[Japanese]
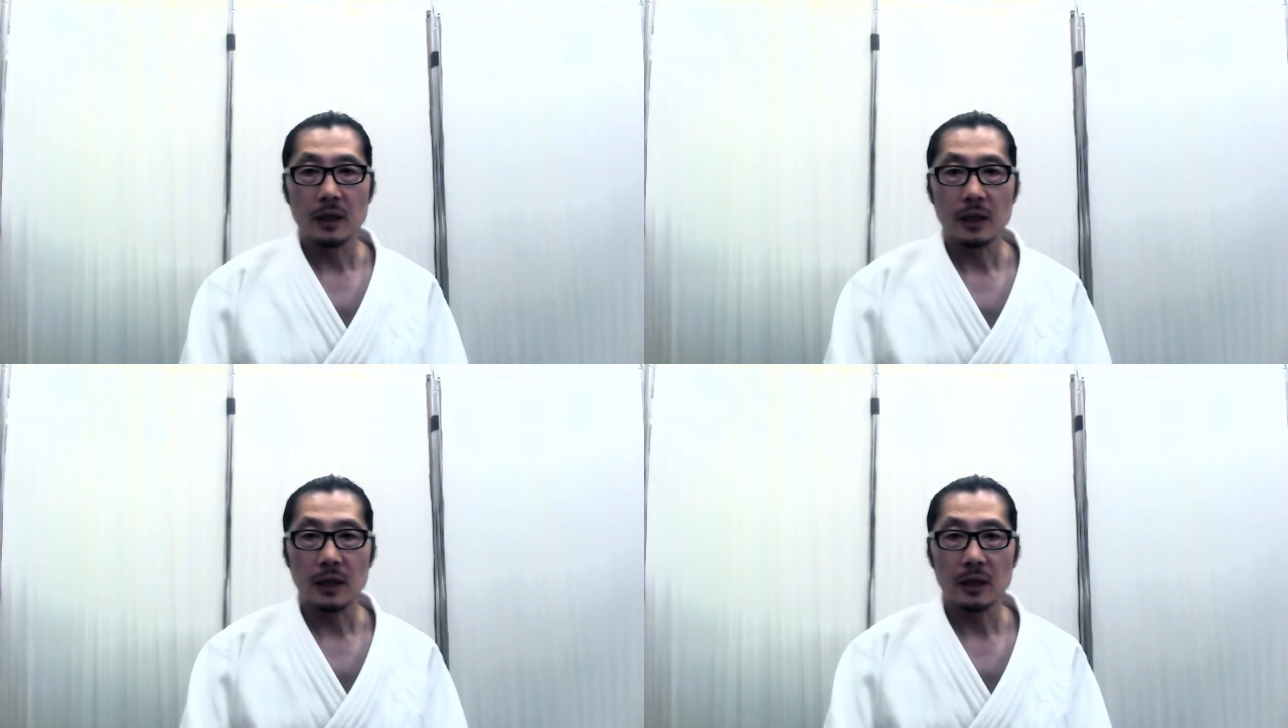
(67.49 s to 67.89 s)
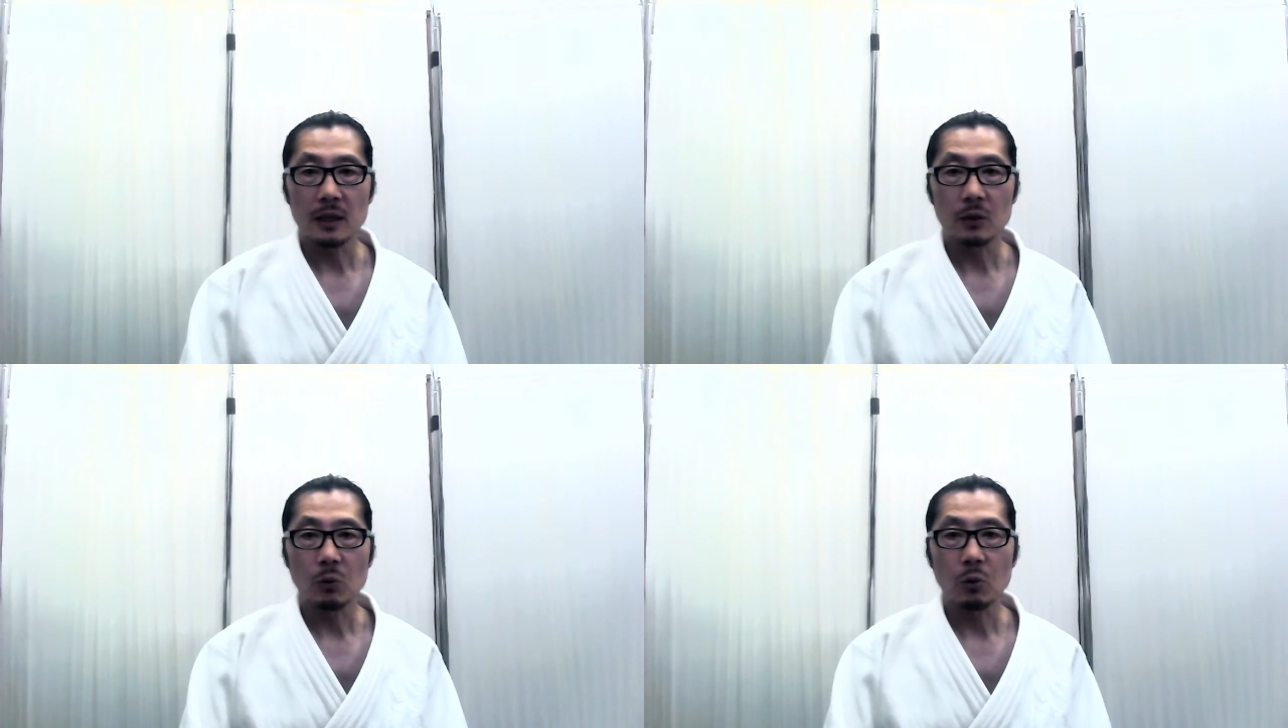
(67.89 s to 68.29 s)

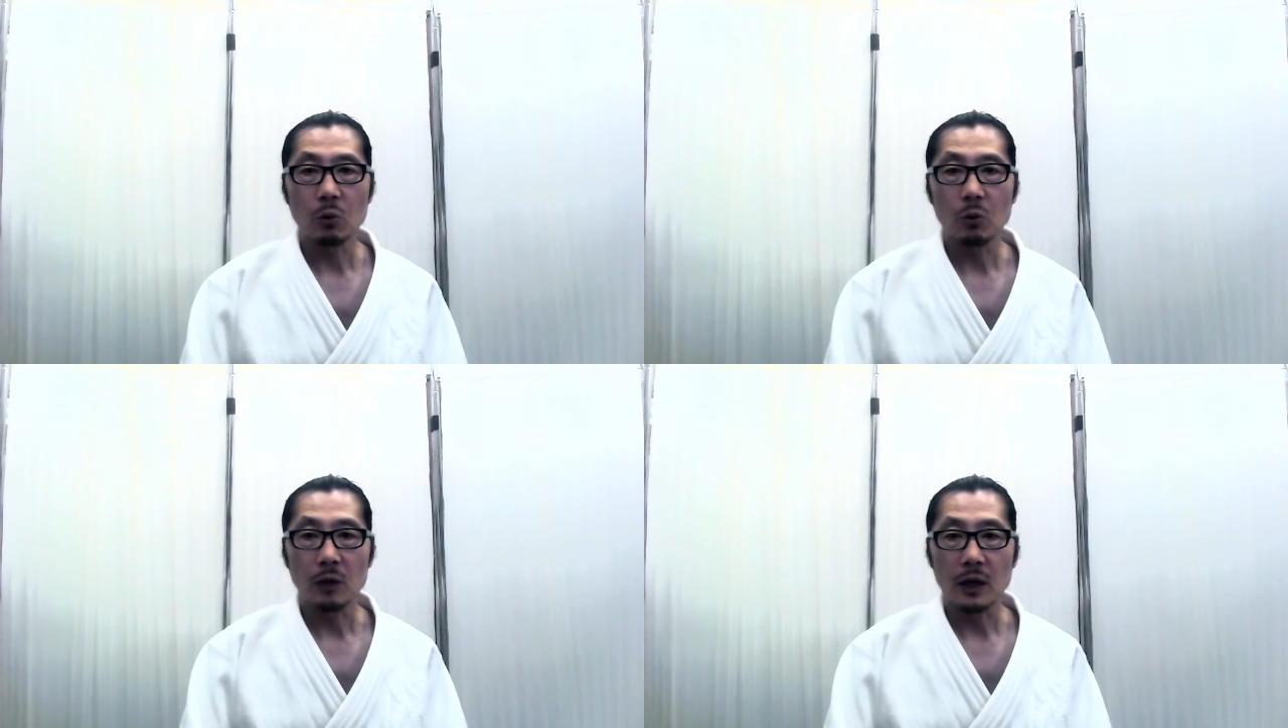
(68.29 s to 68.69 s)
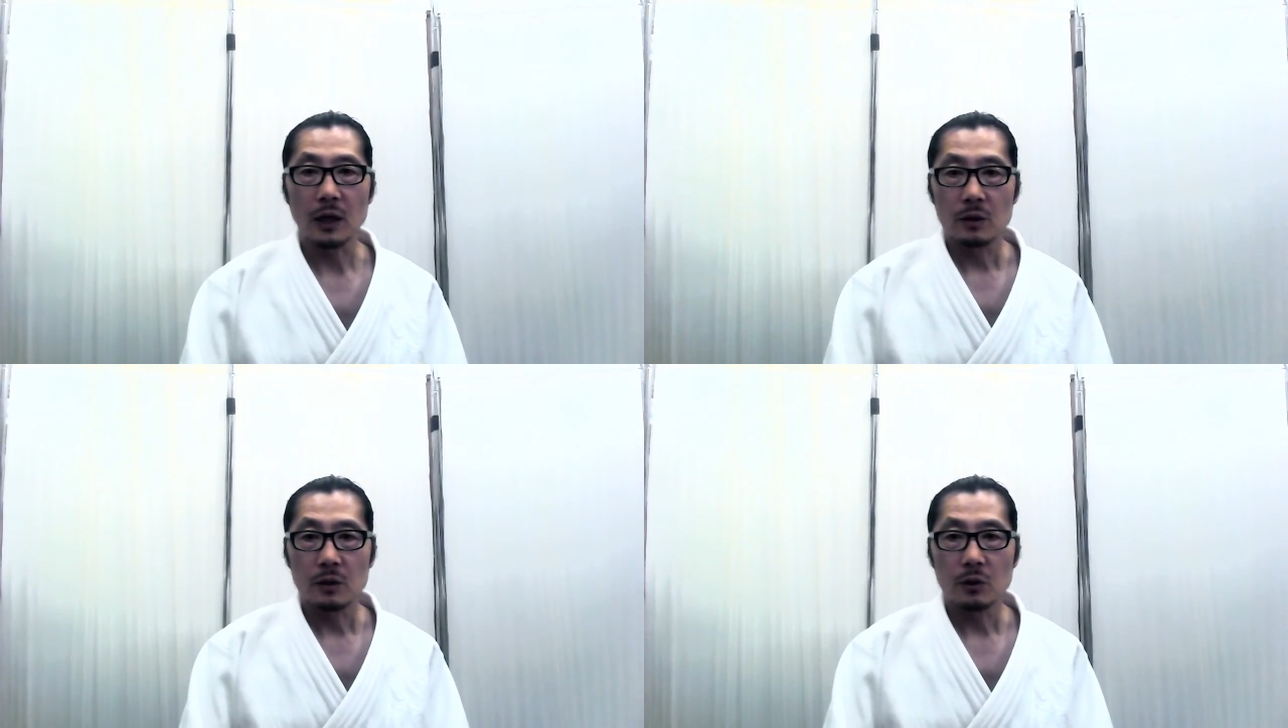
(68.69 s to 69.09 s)
体と心が
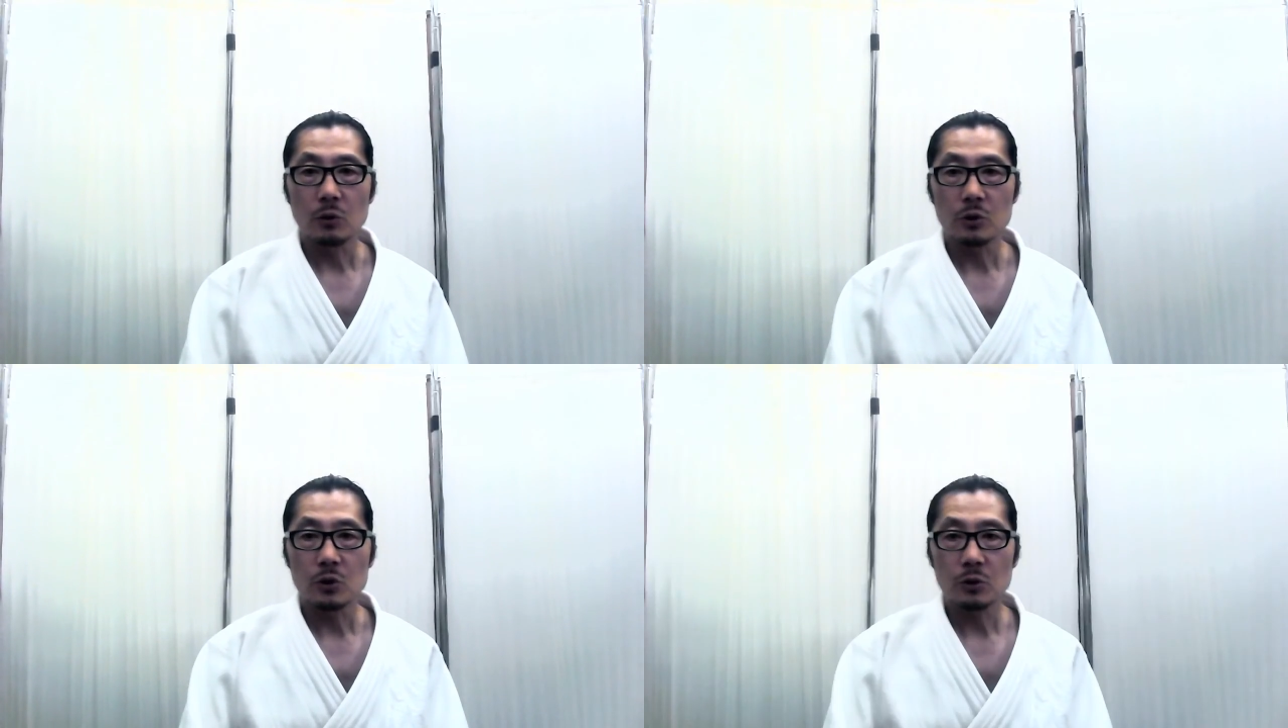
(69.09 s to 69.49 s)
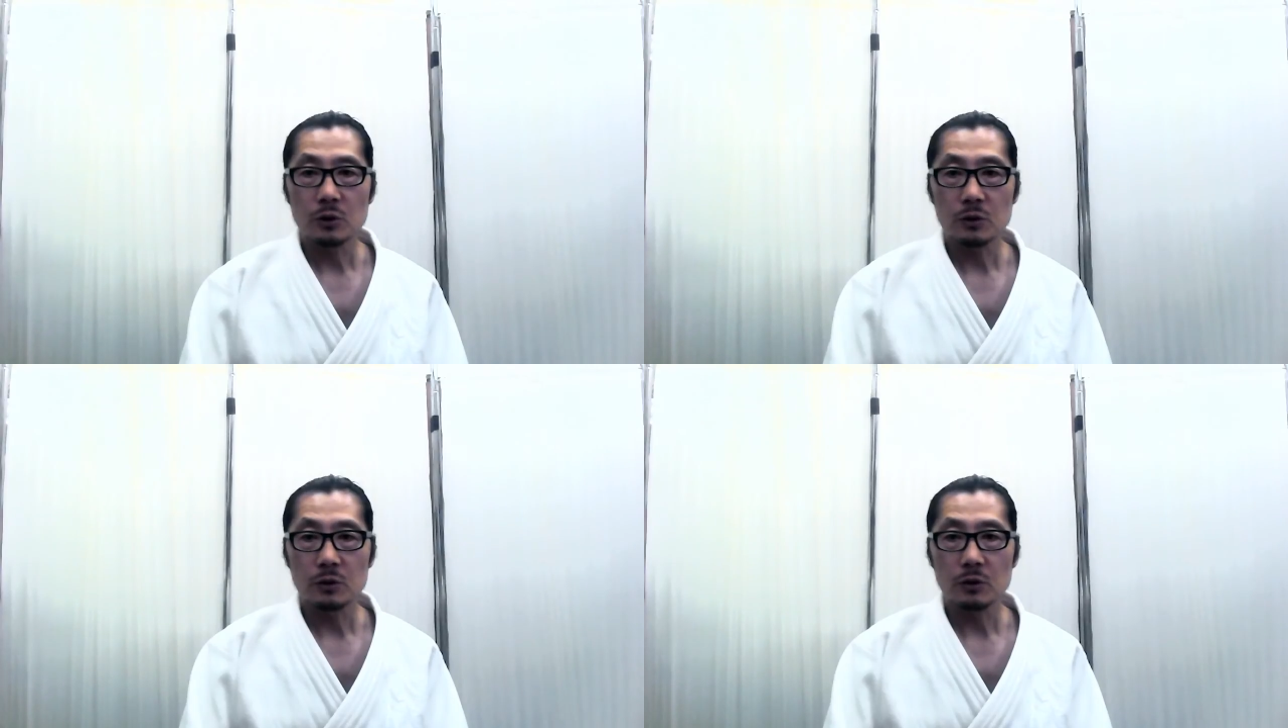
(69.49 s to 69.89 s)
協調
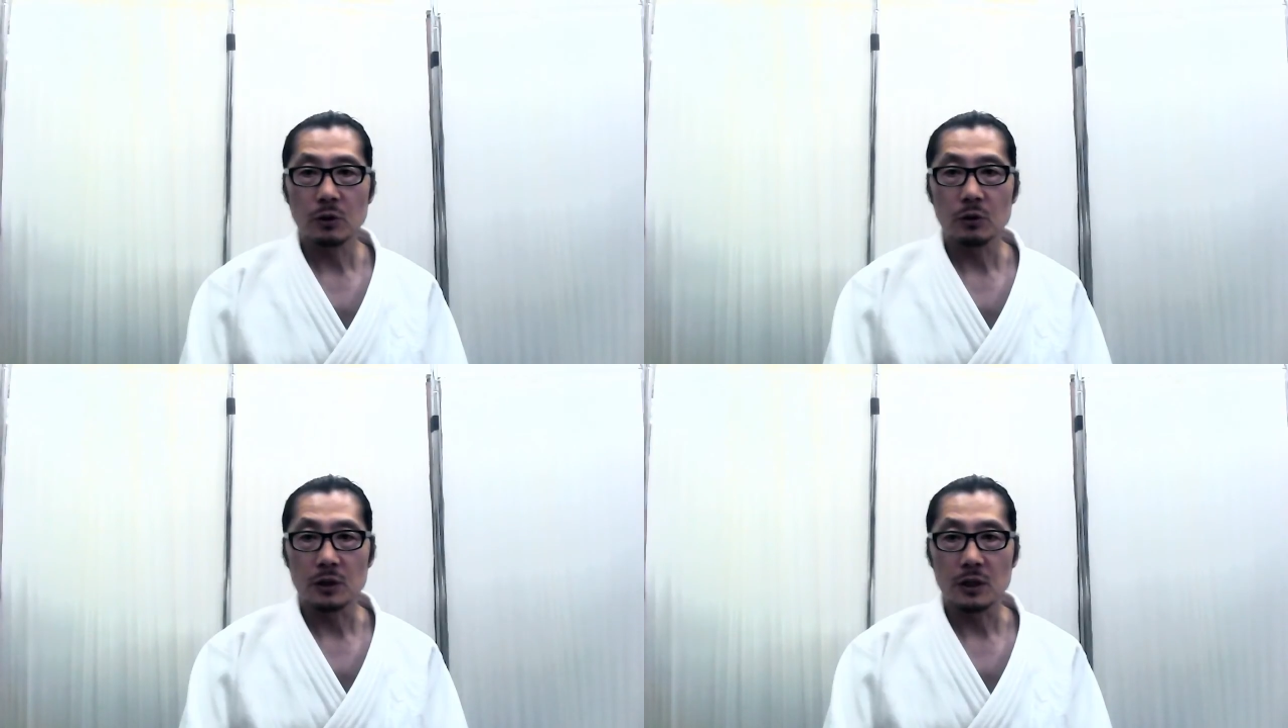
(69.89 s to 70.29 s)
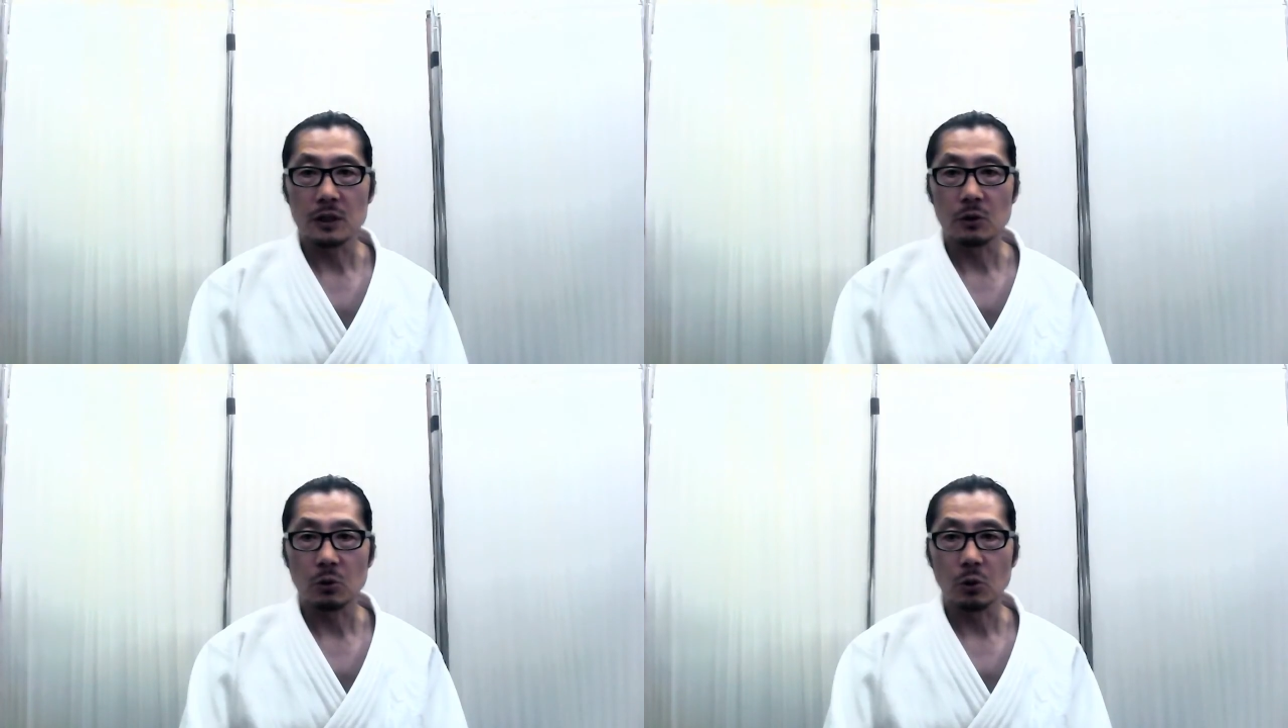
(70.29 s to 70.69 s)
するように
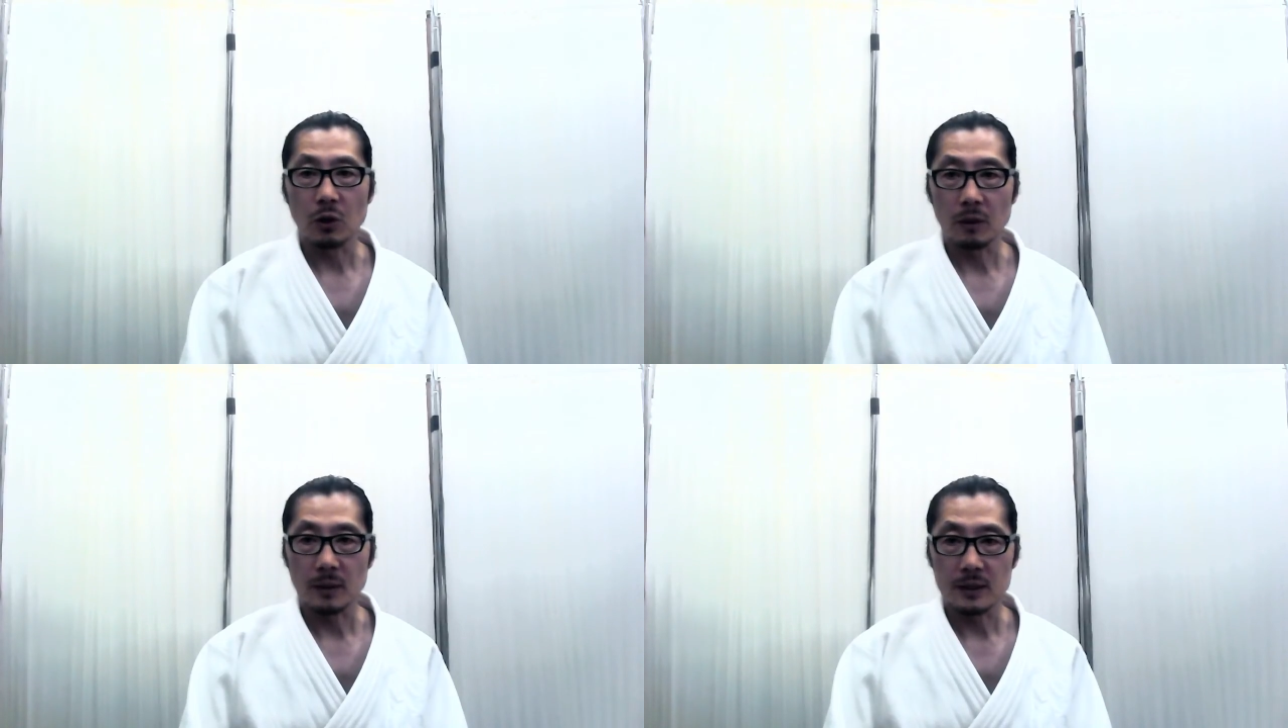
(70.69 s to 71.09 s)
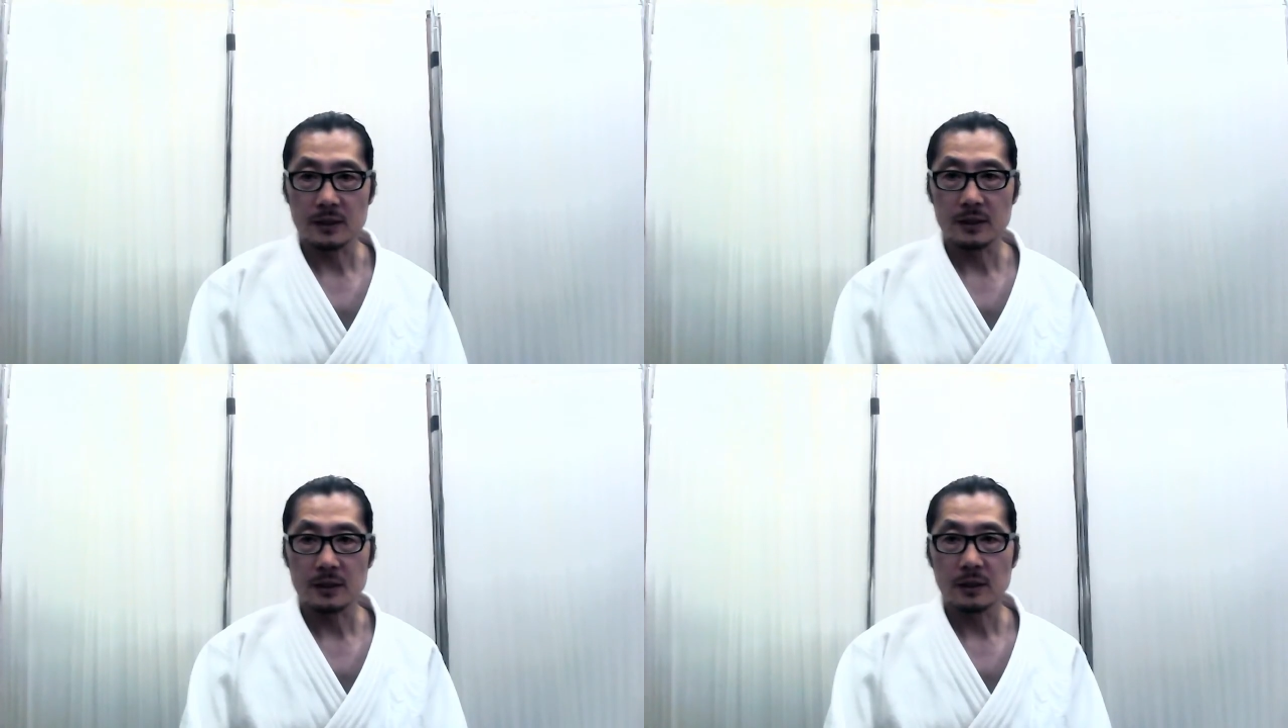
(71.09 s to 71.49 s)
整えま
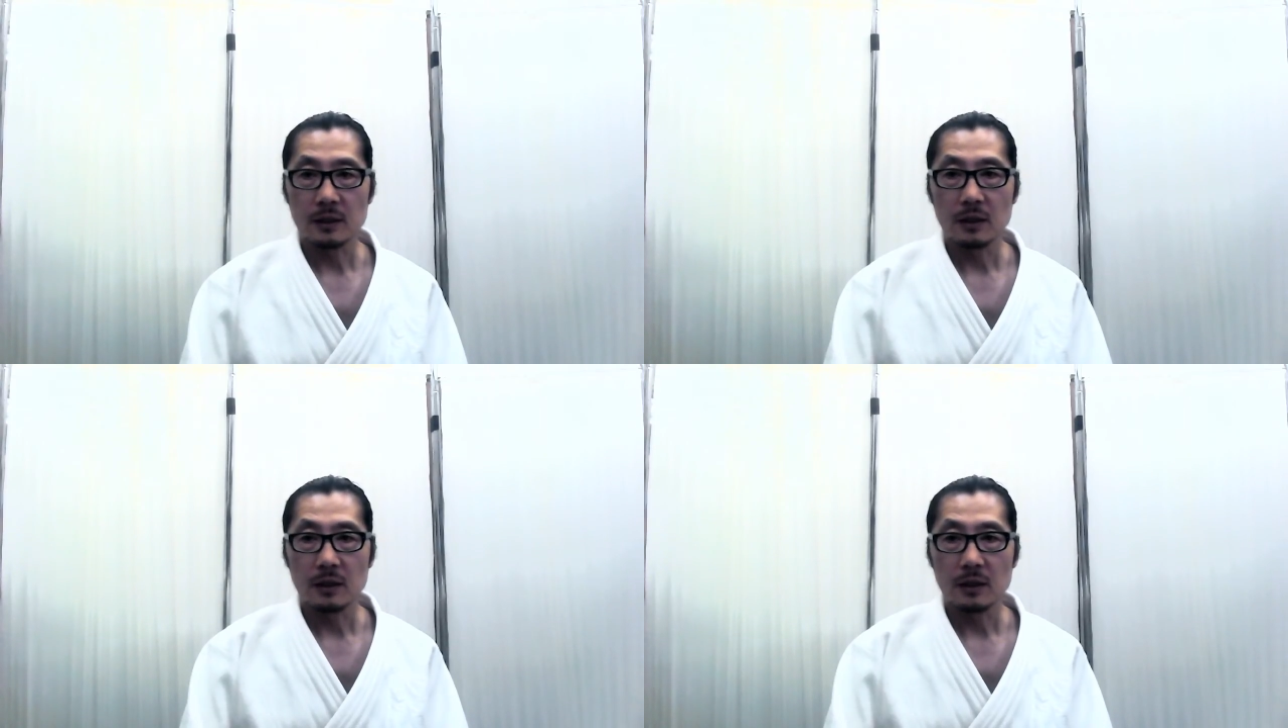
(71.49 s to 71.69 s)
す。